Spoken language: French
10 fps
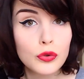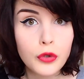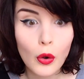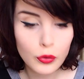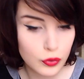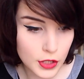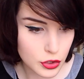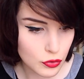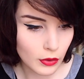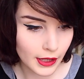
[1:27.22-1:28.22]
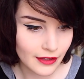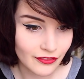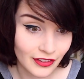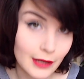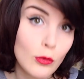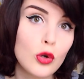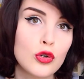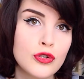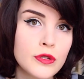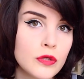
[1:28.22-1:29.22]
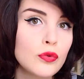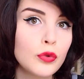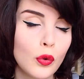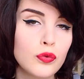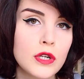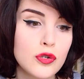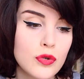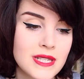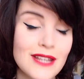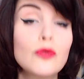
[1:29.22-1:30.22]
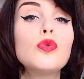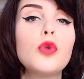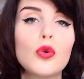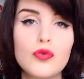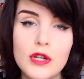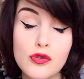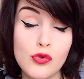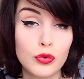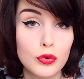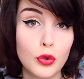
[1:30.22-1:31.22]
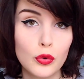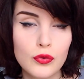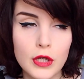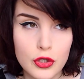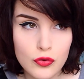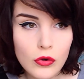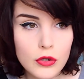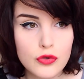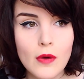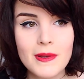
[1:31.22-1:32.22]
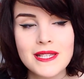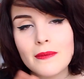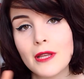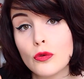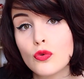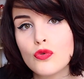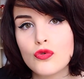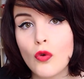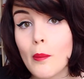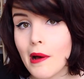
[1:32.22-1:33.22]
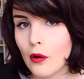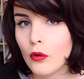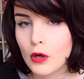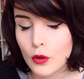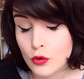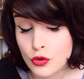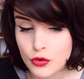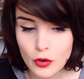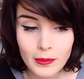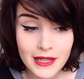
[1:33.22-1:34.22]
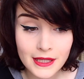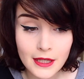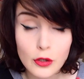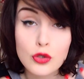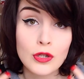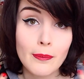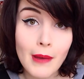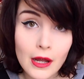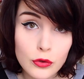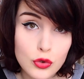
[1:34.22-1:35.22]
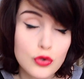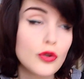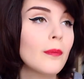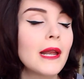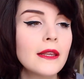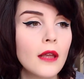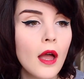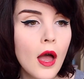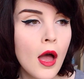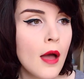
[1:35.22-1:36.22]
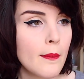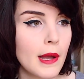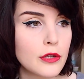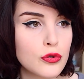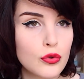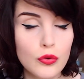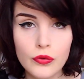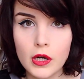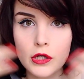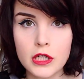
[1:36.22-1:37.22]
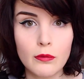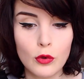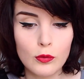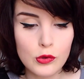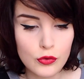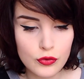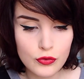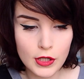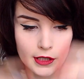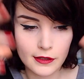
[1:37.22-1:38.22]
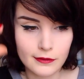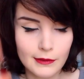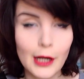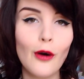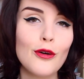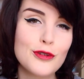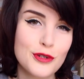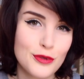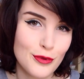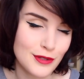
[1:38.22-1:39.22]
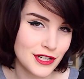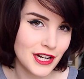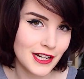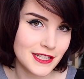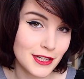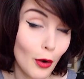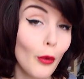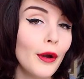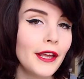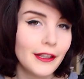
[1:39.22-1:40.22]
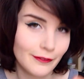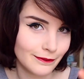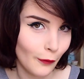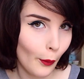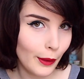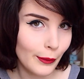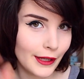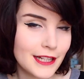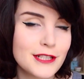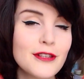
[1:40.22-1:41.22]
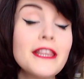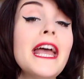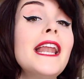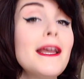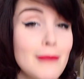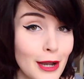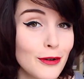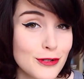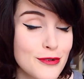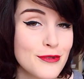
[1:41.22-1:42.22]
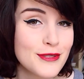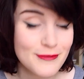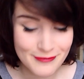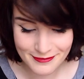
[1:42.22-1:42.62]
tout le temps, tous les jours, et vraiment, quand je dis tout le temps, tous les jours, c'est tout le temps, tous les jours, tout le temps, tous les jours. Je dois passer peut-être deux jours par an en chaussures plates, et d'ailleurs, je n'ai pas de chaussures plates, parce que voilà, j'aime beaucoup les les grandes choses, j'allais dire. Oui, oui, oui, Alison, elle aime les grandes choses.